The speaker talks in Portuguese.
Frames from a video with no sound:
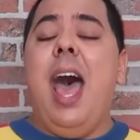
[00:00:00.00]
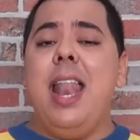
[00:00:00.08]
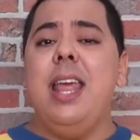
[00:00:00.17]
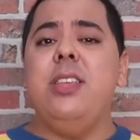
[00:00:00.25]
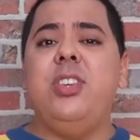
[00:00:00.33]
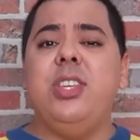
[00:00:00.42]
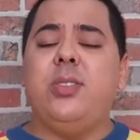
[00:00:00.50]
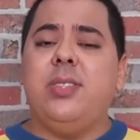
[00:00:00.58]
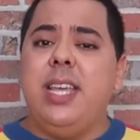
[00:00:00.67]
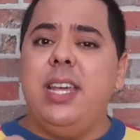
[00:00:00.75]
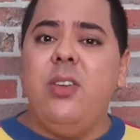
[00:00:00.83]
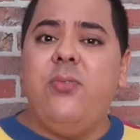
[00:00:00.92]
Além disso,
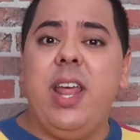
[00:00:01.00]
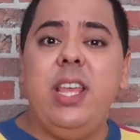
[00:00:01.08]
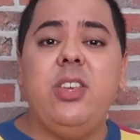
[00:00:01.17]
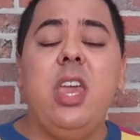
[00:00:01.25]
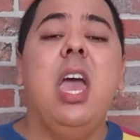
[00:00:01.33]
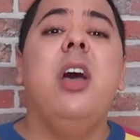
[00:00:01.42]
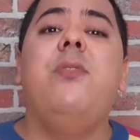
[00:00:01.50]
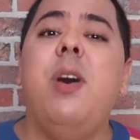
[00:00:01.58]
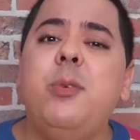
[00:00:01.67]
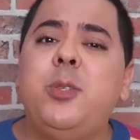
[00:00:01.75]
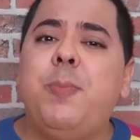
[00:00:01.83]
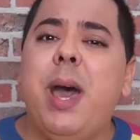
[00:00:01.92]
seguindo em frente,
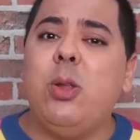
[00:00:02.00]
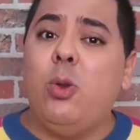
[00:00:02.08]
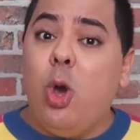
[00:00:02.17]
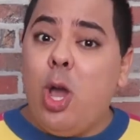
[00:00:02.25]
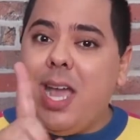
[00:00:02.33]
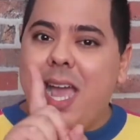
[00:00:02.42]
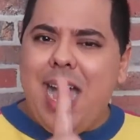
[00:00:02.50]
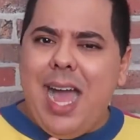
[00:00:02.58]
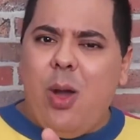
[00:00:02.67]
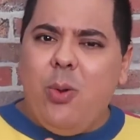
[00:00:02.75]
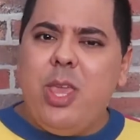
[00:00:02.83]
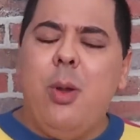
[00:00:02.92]
vamos para um
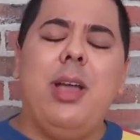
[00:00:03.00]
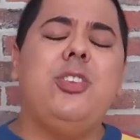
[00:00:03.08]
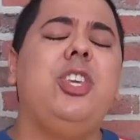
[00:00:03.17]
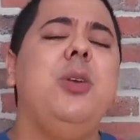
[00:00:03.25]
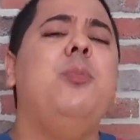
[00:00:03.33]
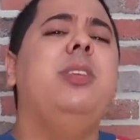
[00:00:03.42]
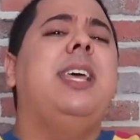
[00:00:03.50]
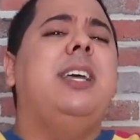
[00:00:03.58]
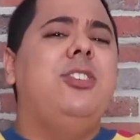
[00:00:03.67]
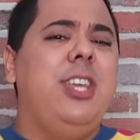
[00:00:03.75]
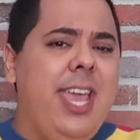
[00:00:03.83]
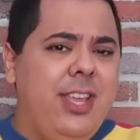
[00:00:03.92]
local que eu acho que
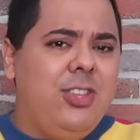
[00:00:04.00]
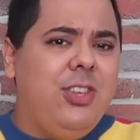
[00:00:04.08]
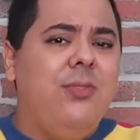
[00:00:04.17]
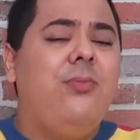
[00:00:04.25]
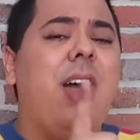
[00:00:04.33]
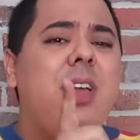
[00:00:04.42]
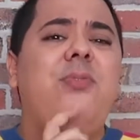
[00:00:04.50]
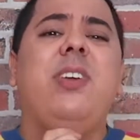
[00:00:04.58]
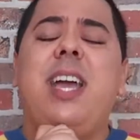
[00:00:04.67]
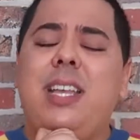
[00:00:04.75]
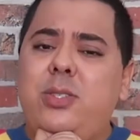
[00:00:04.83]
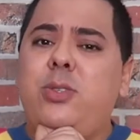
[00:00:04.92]
muita gente vai
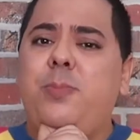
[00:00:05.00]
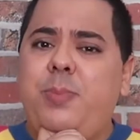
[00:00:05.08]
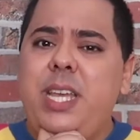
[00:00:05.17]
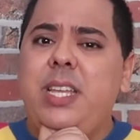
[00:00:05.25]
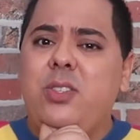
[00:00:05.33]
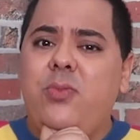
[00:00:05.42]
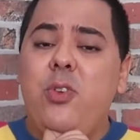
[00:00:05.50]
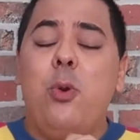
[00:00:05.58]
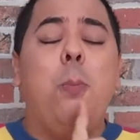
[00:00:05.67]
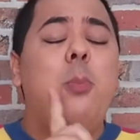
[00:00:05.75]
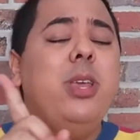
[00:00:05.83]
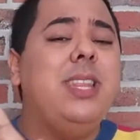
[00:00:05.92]
ficar surpreso,
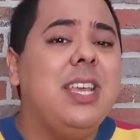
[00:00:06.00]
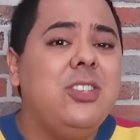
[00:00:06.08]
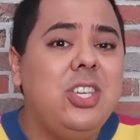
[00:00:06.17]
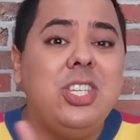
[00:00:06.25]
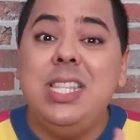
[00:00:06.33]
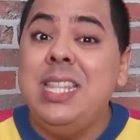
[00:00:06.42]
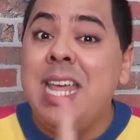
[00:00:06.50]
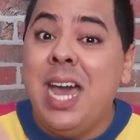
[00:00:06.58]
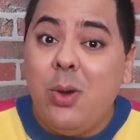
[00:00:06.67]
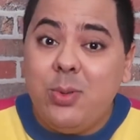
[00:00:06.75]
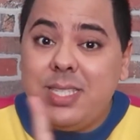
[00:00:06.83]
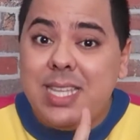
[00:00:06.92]
viu? Muita gente
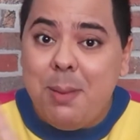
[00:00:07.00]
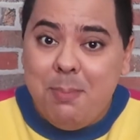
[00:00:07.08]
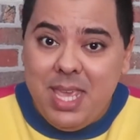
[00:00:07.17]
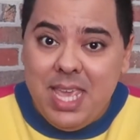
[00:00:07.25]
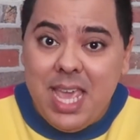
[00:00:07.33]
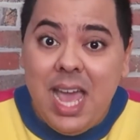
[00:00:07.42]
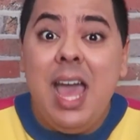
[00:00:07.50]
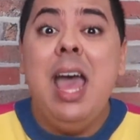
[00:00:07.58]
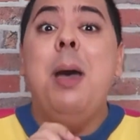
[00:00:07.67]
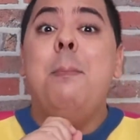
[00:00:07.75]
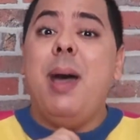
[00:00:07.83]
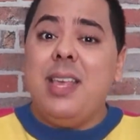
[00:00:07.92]
não sabia,
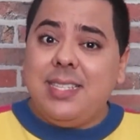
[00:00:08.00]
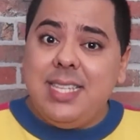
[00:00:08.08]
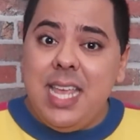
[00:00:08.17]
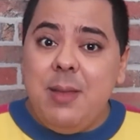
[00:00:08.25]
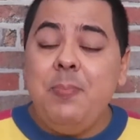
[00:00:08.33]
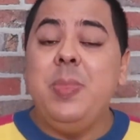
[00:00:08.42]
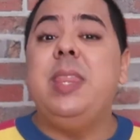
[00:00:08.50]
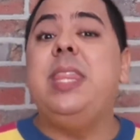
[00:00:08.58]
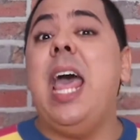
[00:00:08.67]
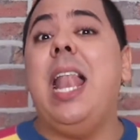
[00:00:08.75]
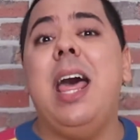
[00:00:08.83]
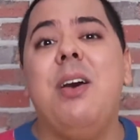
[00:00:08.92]
mas sim,
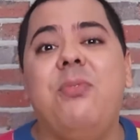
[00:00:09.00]
Tel